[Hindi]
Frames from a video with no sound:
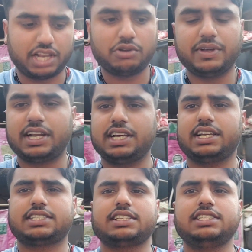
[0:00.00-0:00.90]
एलोवेरा
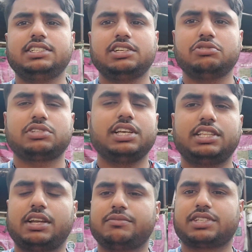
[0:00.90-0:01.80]
एक ऐसा चीज़ है जो सही
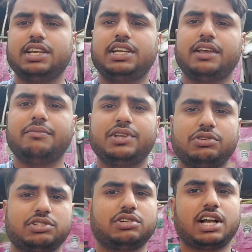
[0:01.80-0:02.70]
टाइम सही टाइम पे
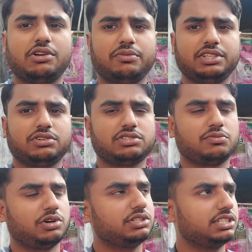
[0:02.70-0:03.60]
जो है सो गायों में जो है सो
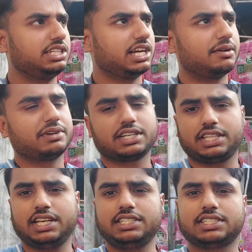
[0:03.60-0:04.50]
बहुत अच्छी काम
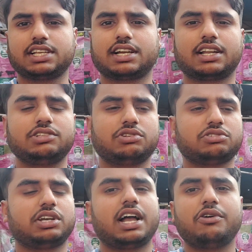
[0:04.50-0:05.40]
करती है जिसके कारण जो है
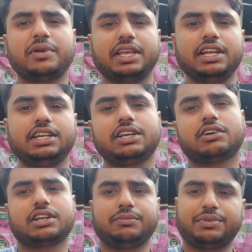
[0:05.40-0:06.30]
सो गायों में हीट
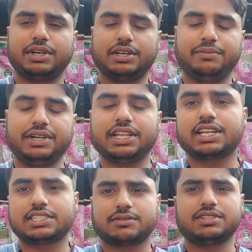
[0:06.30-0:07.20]
और रिपी रिपीटर
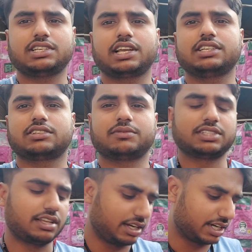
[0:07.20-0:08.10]
की समस्या की
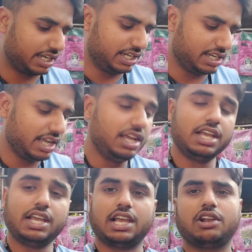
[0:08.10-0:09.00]
समाधान करने के लिए
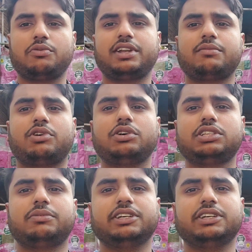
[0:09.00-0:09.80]
एलोवेरा बहुत ही